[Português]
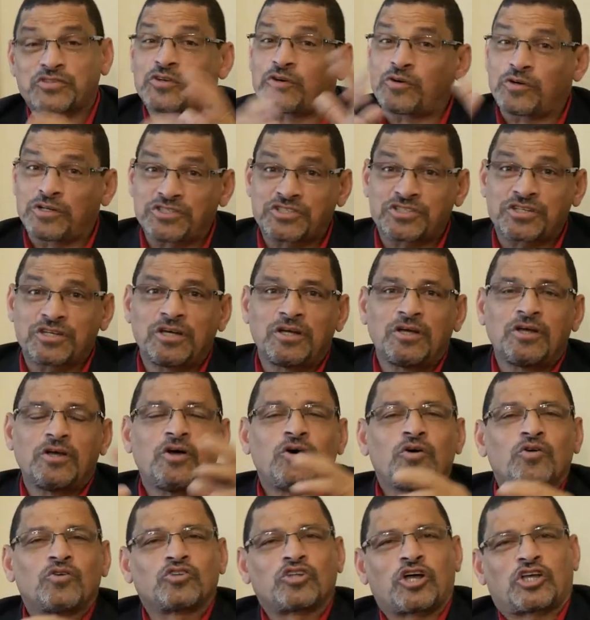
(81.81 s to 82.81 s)
E hoje
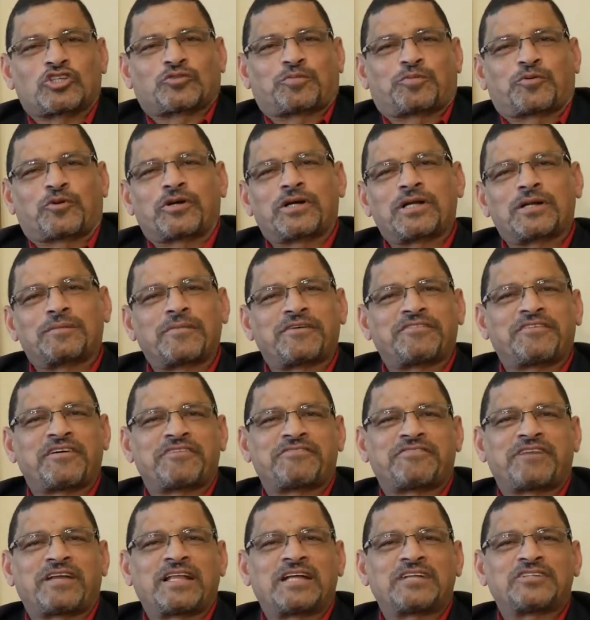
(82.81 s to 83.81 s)
o nosso programa vai
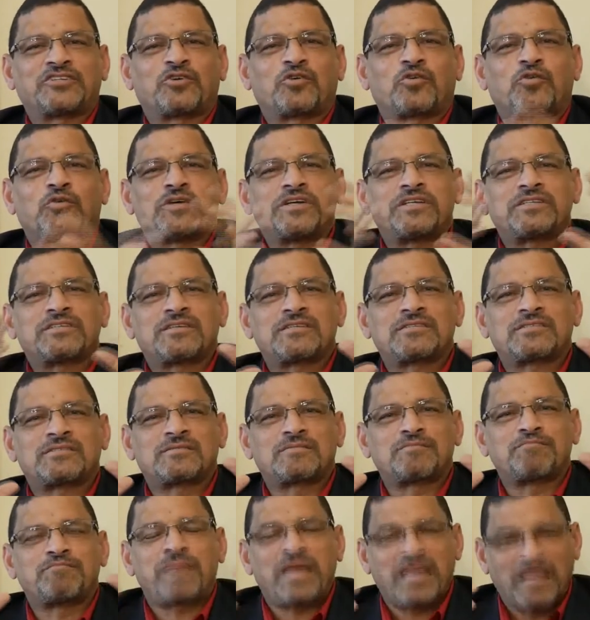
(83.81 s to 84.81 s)
falar de
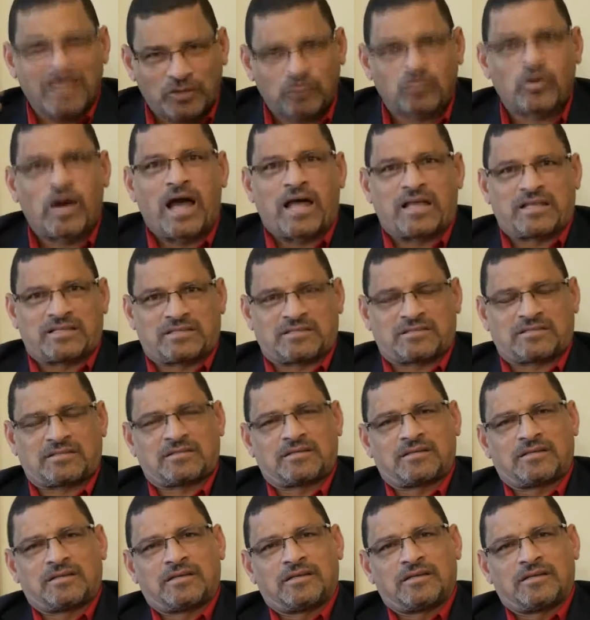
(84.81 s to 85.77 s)
coisas bem atuais,